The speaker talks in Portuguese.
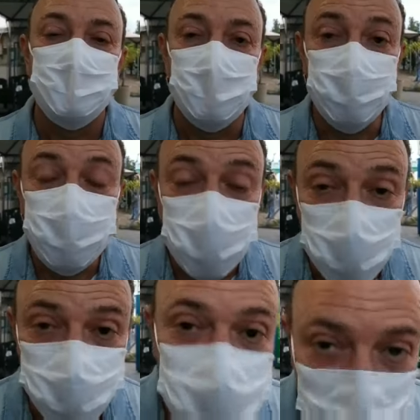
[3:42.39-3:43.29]

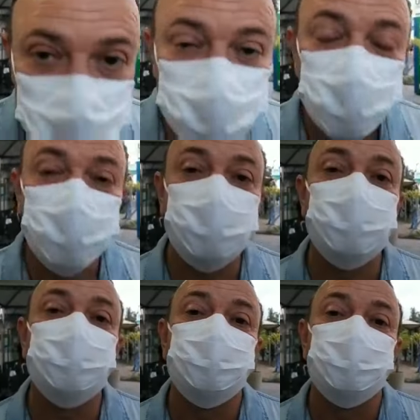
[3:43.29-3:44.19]
ampliamos leitos
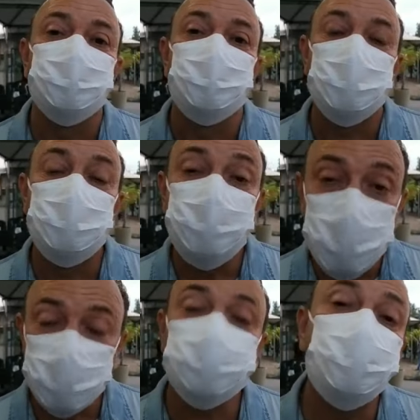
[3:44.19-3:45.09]
e
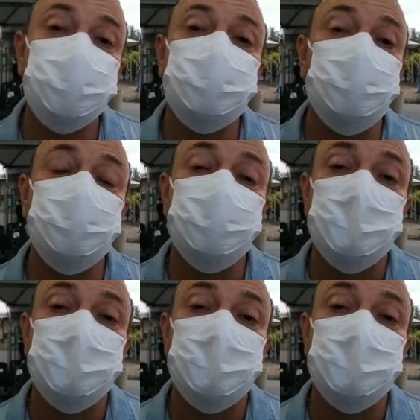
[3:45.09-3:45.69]
mesmo assim